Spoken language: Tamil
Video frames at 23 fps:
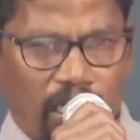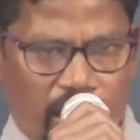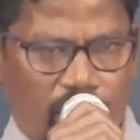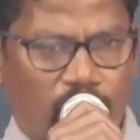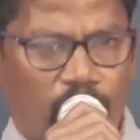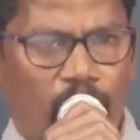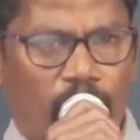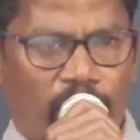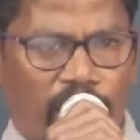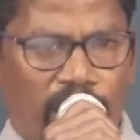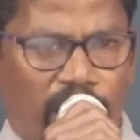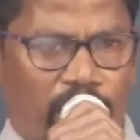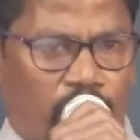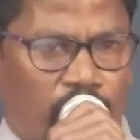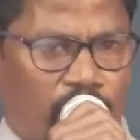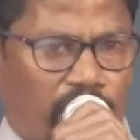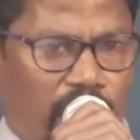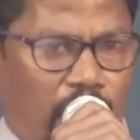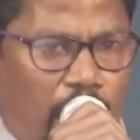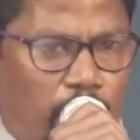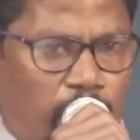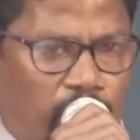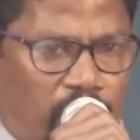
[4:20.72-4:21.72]
ஏதோ ஒன்று எடுத்துகிட்டு
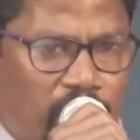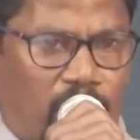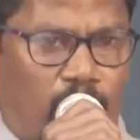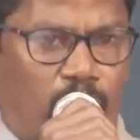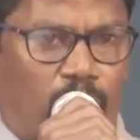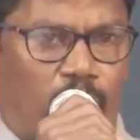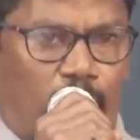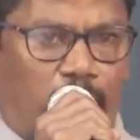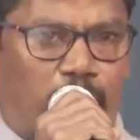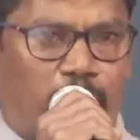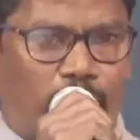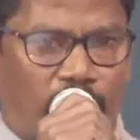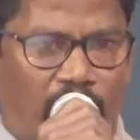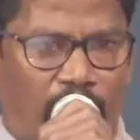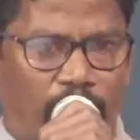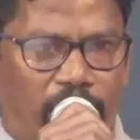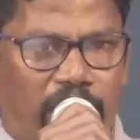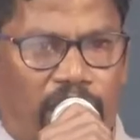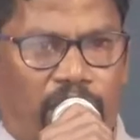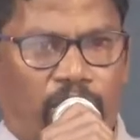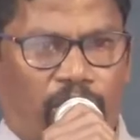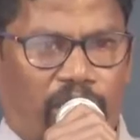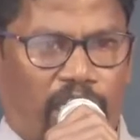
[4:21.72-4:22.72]
வந்து என்ன பண்ணுவாங்க ஒரு புறாவை
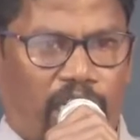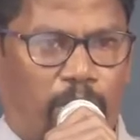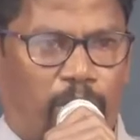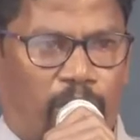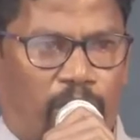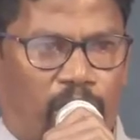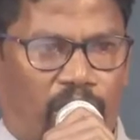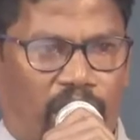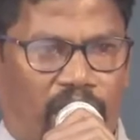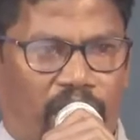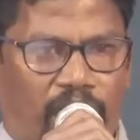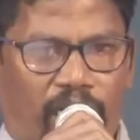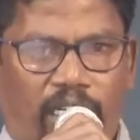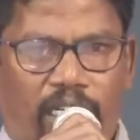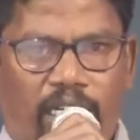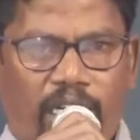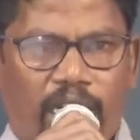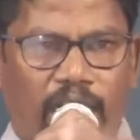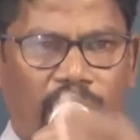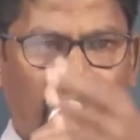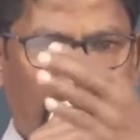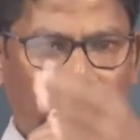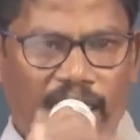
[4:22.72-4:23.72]
எடுத்துகிட்டு வந்து என்ன பண்ணுவாங்க
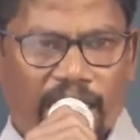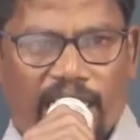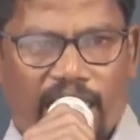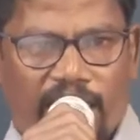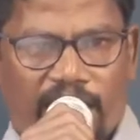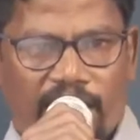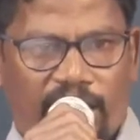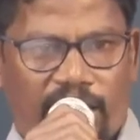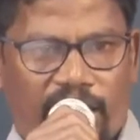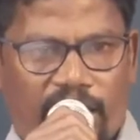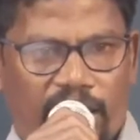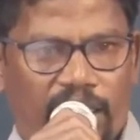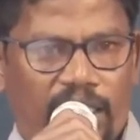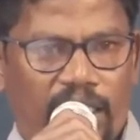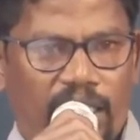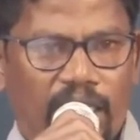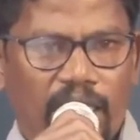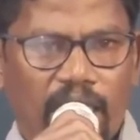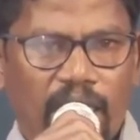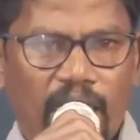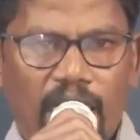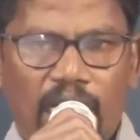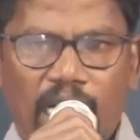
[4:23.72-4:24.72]
அதை அறுத்து
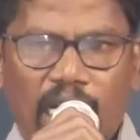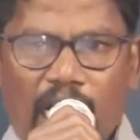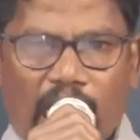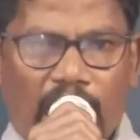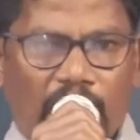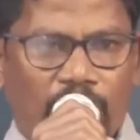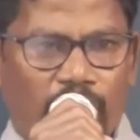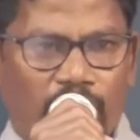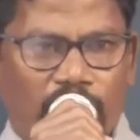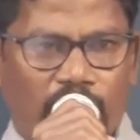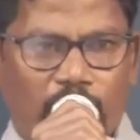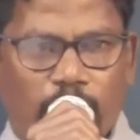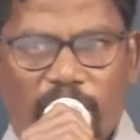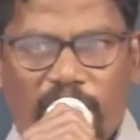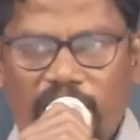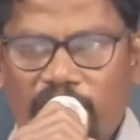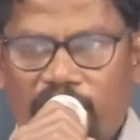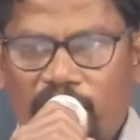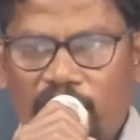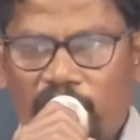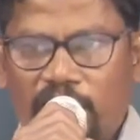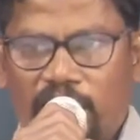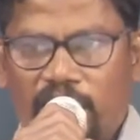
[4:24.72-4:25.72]
ஆண்டவர்கிட்ட பலி
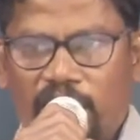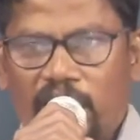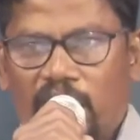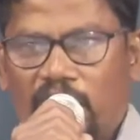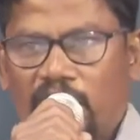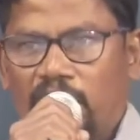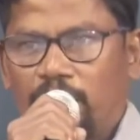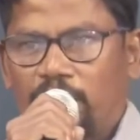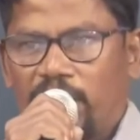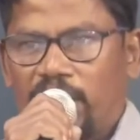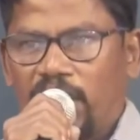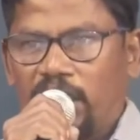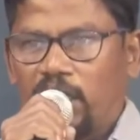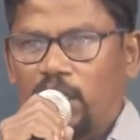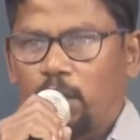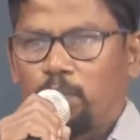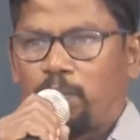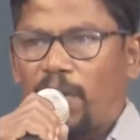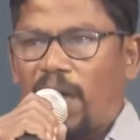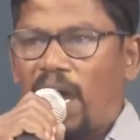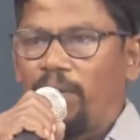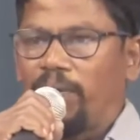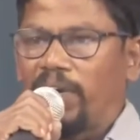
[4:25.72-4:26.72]
செலுத்தி ஆண்டவரே என்
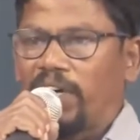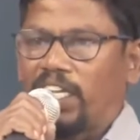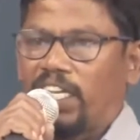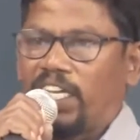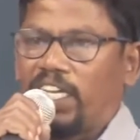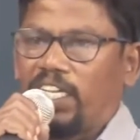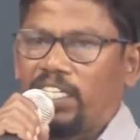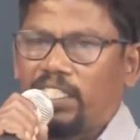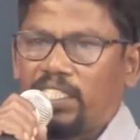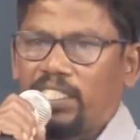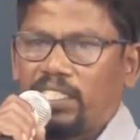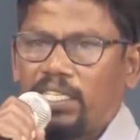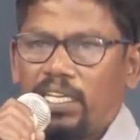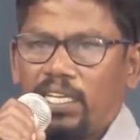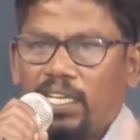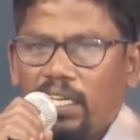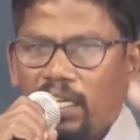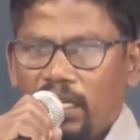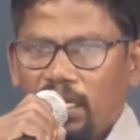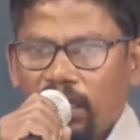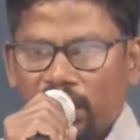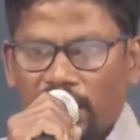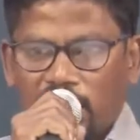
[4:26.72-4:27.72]
பாவங்களை
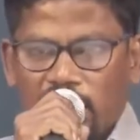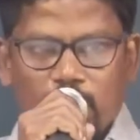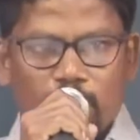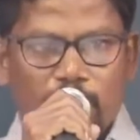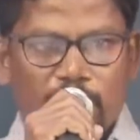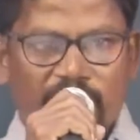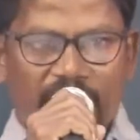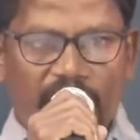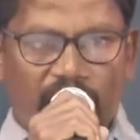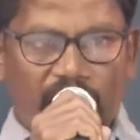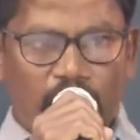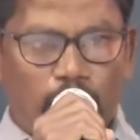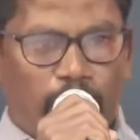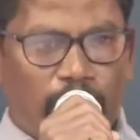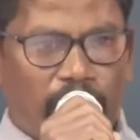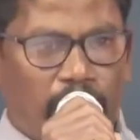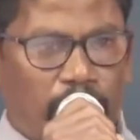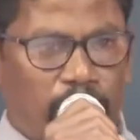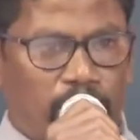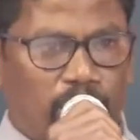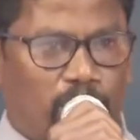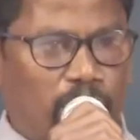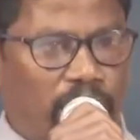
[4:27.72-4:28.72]
நீங்கள் மன்னிங்கப்பா
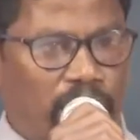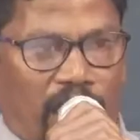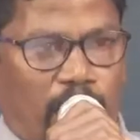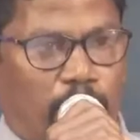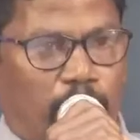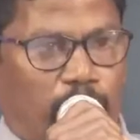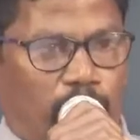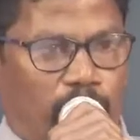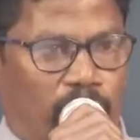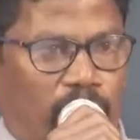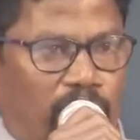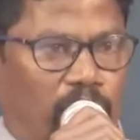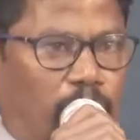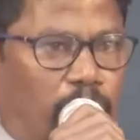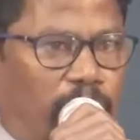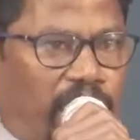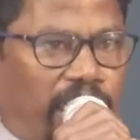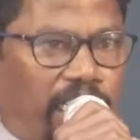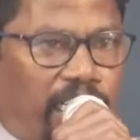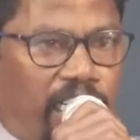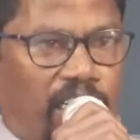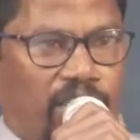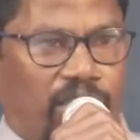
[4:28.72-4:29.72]
அப்படின்னு சொல்லிட்டு என்ன பண்ணுவாங்க
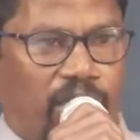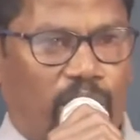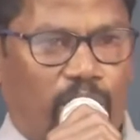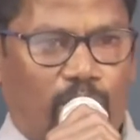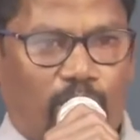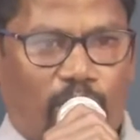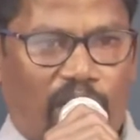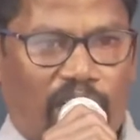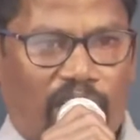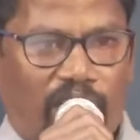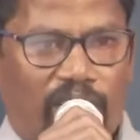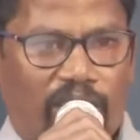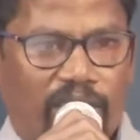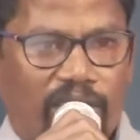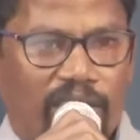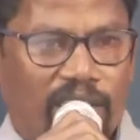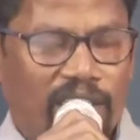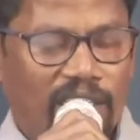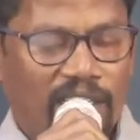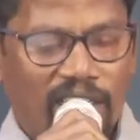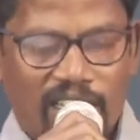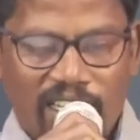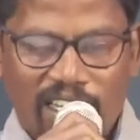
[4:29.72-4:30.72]
பலிகளை செலுத்துவாங்க
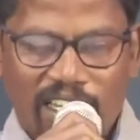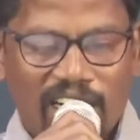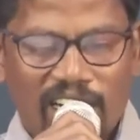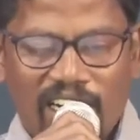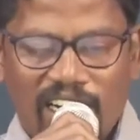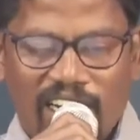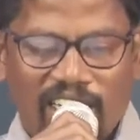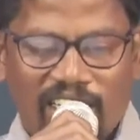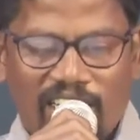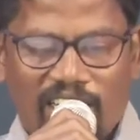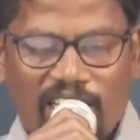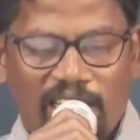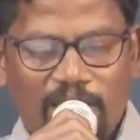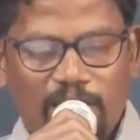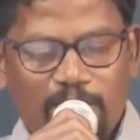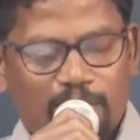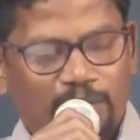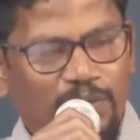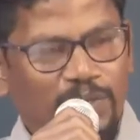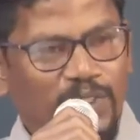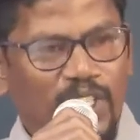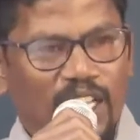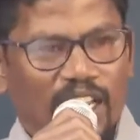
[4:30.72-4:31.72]
ஆனால்
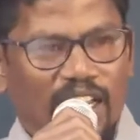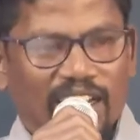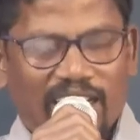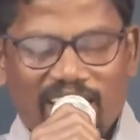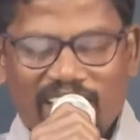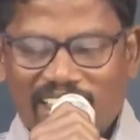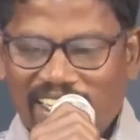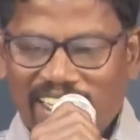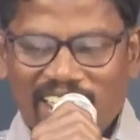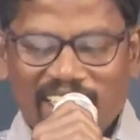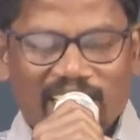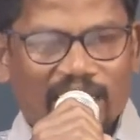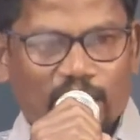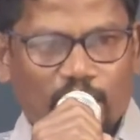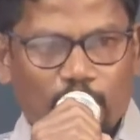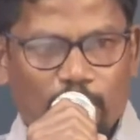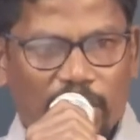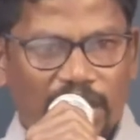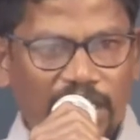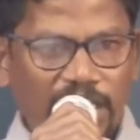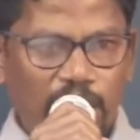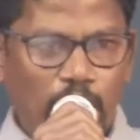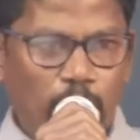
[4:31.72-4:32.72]
இந்த
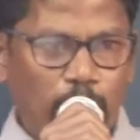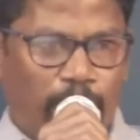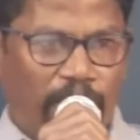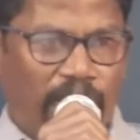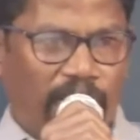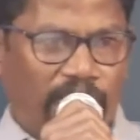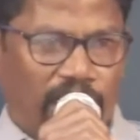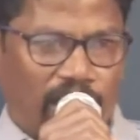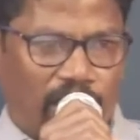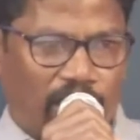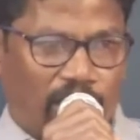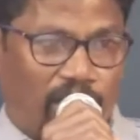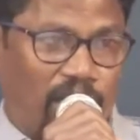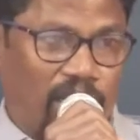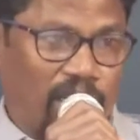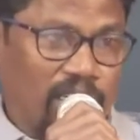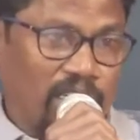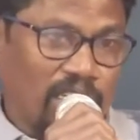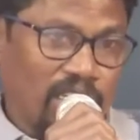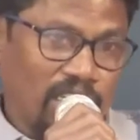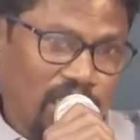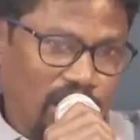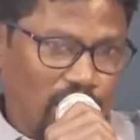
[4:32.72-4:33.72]
பலியை பார்க்கணும்
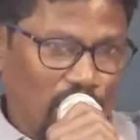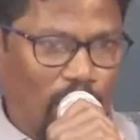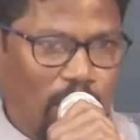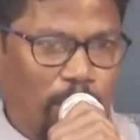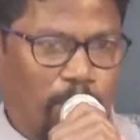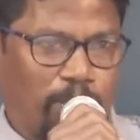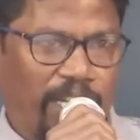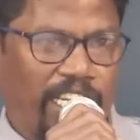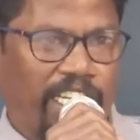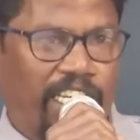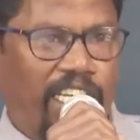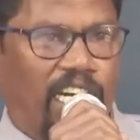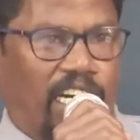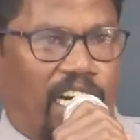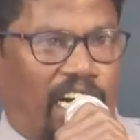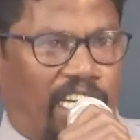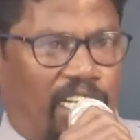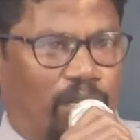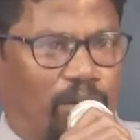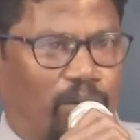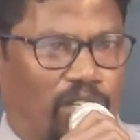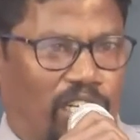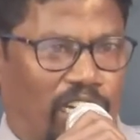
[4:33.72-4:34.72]
இன்னொரு பெரிய
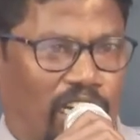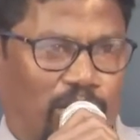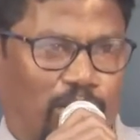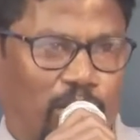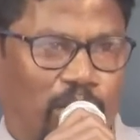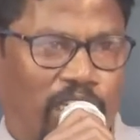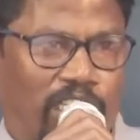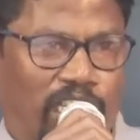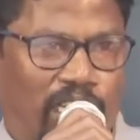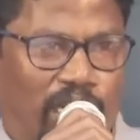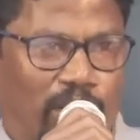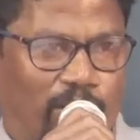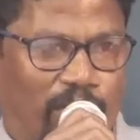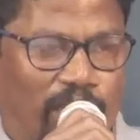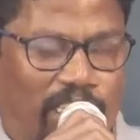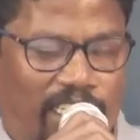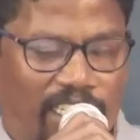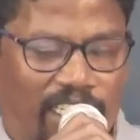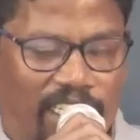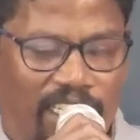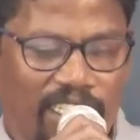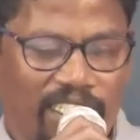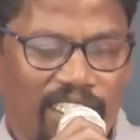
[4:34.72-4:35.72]
காரியம் ஒன்று நான் சொல்லித்தரேன்
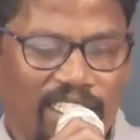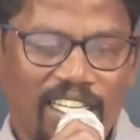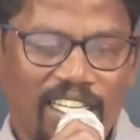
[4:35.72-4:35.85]
உங்களுக்கு